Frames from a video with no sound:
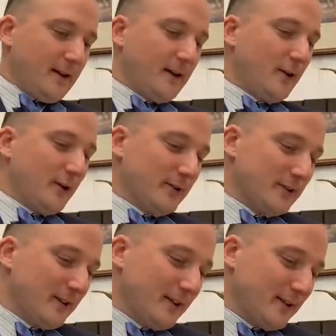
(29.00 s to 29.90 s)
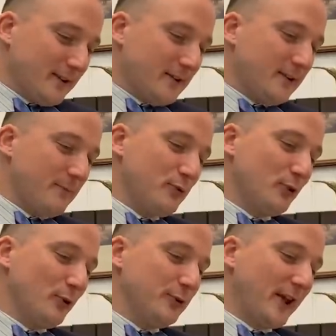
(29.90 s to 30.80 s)
Alors, c'est
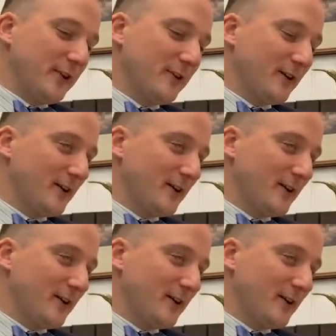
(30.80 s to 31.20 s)
plutôt le tailleur.